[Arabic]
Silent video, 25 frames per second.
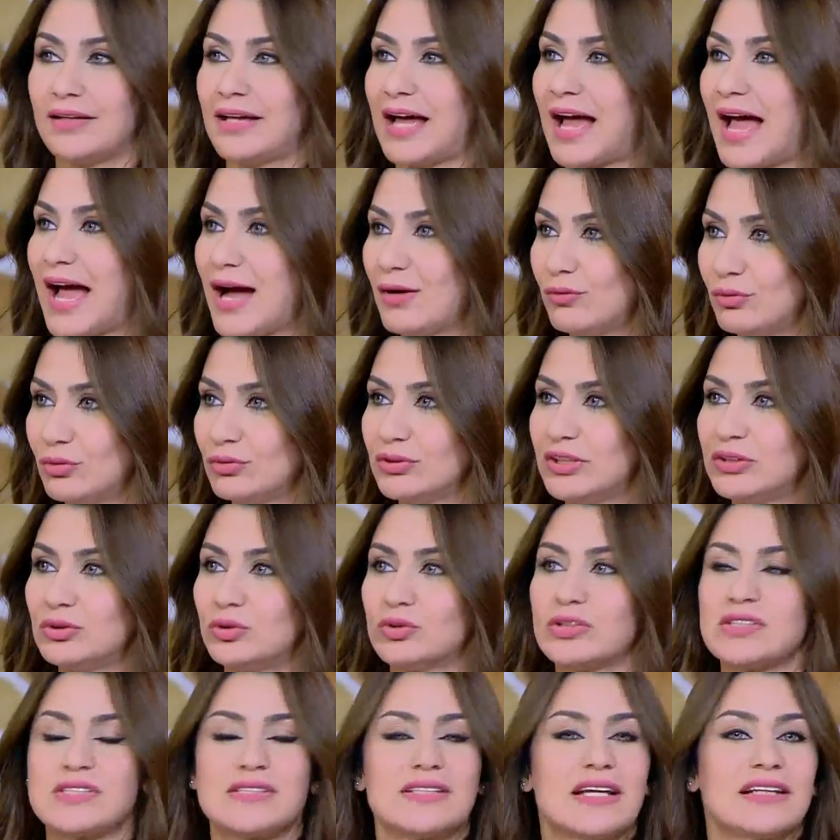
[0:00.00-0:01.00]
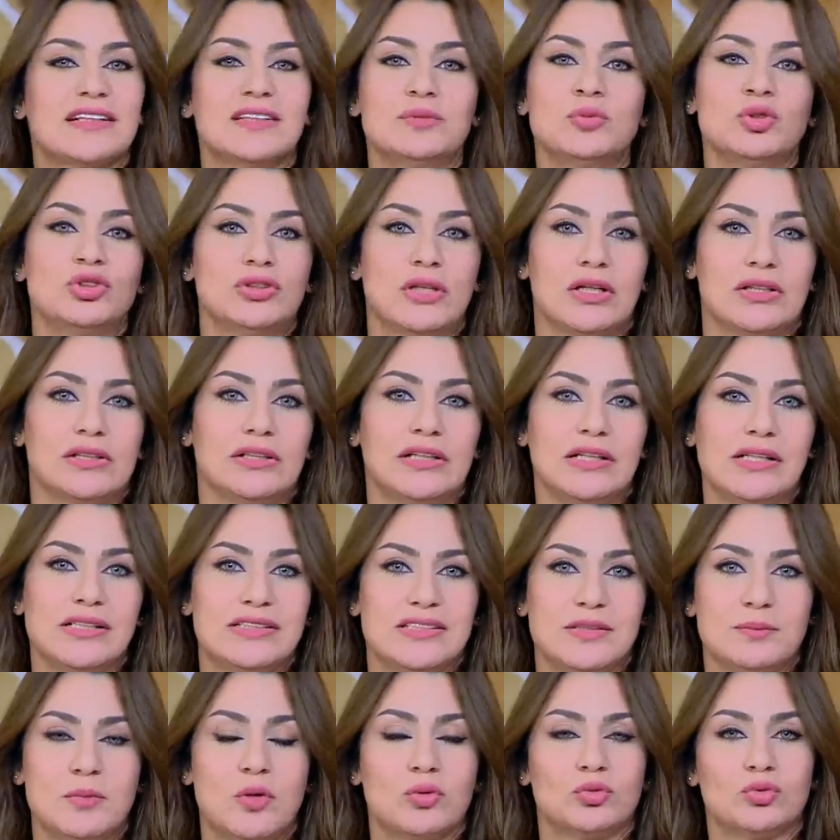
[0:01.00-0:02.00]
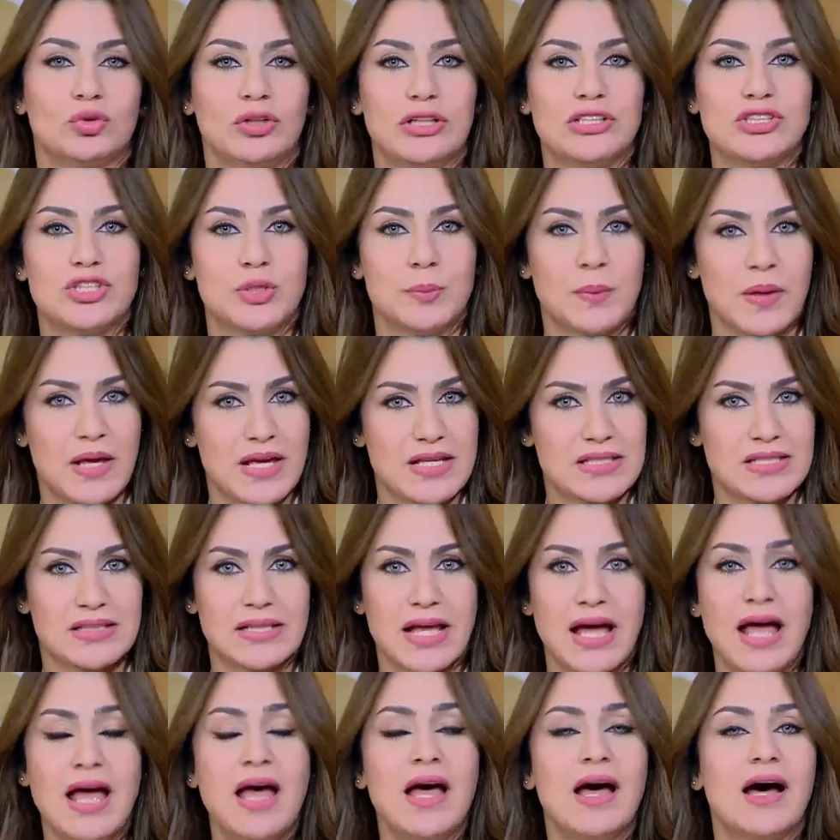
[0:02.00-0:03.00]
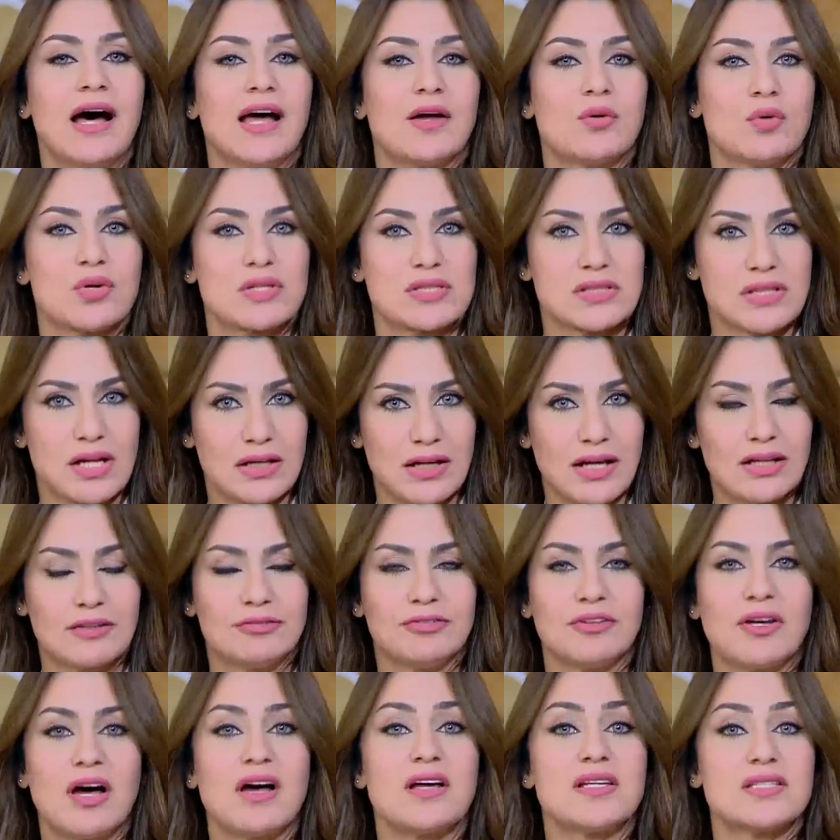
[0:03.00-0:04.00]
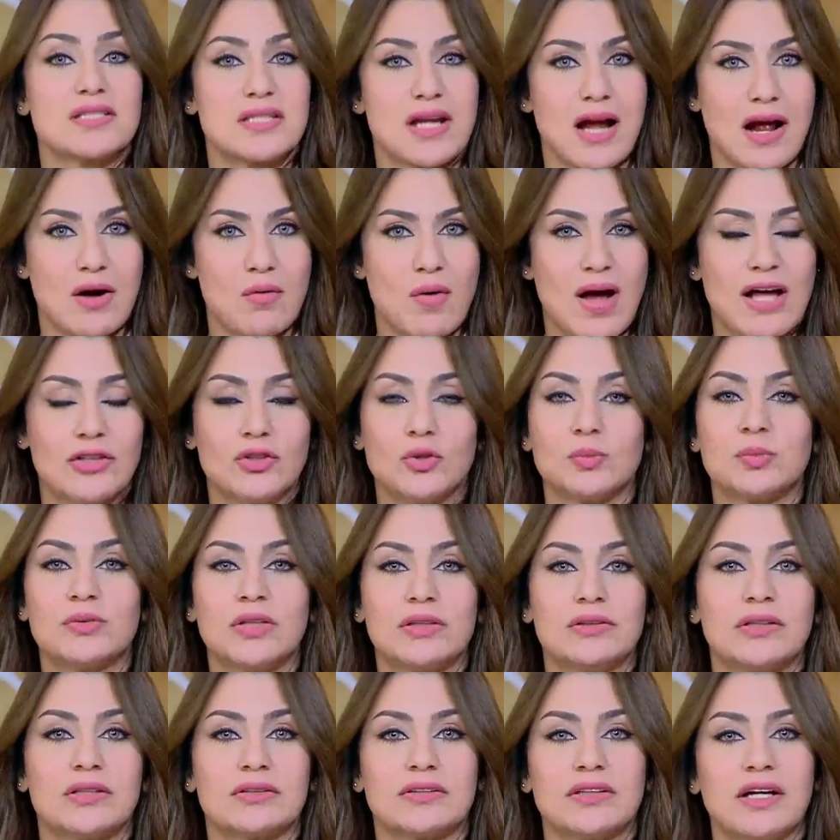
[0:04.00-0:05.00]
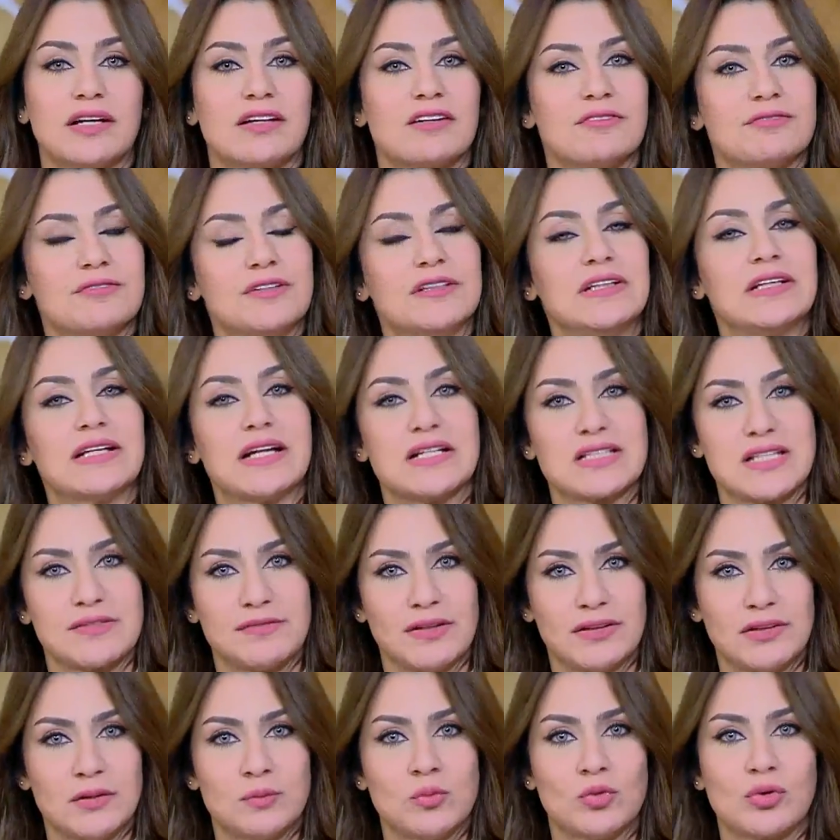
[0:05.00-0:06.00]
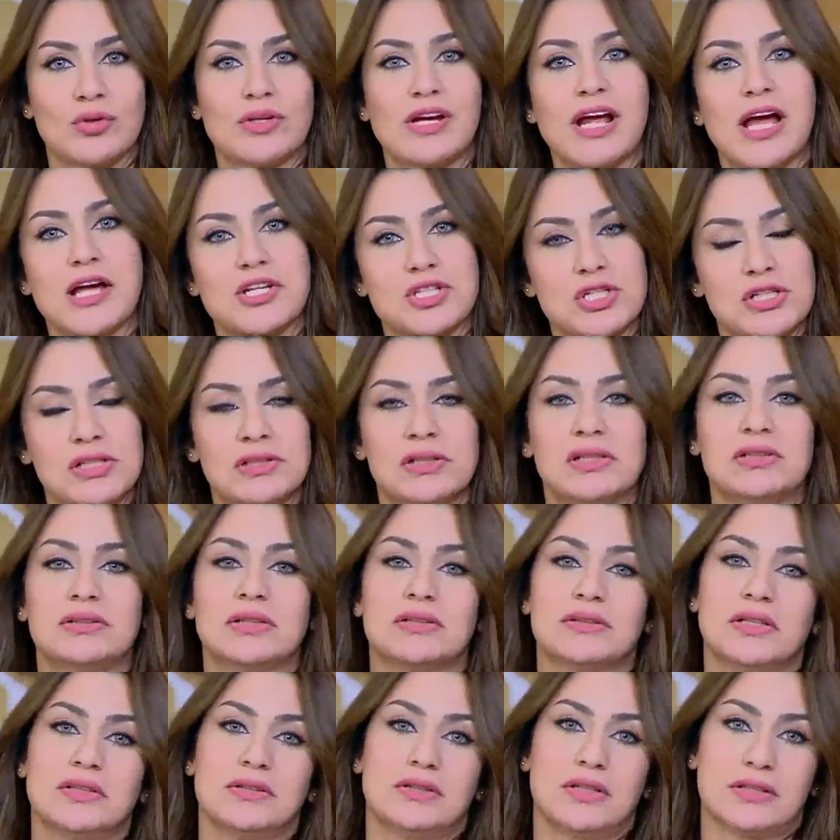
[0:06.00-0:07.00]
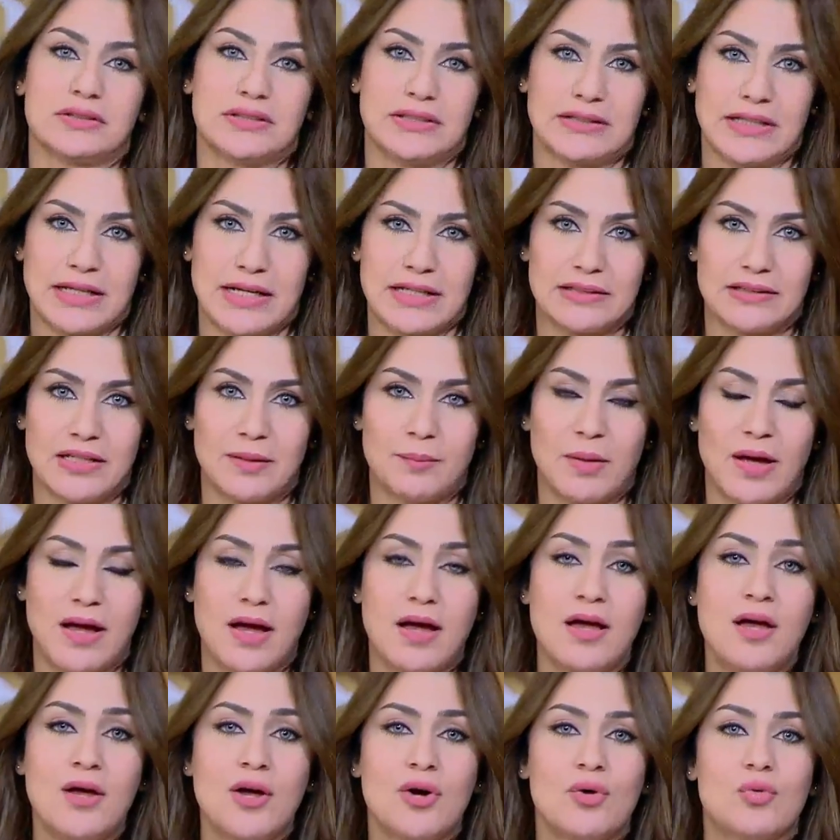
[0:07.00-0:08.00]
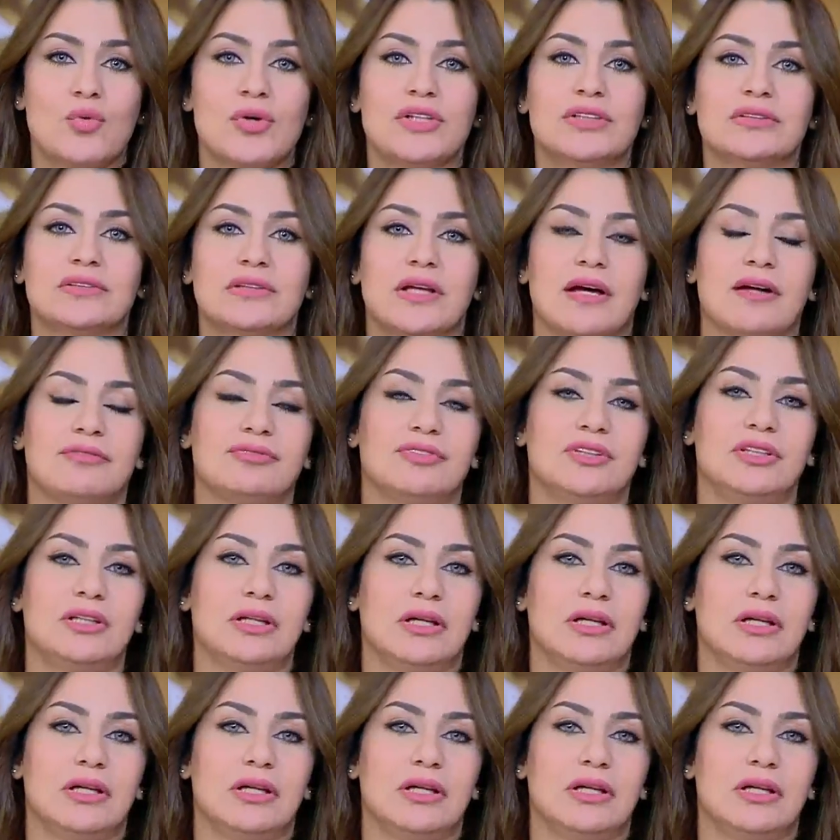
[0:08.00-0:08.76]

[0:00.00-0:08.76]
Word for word: حاولوا ان انتوا تستخدموا التقنيه دي موضوع الجي بي اس ده هيوصلك في اسرع وقت وبتقدر تعرف فين الكثافات المروريه عشان ان انت تقدر تتجنبها وانت في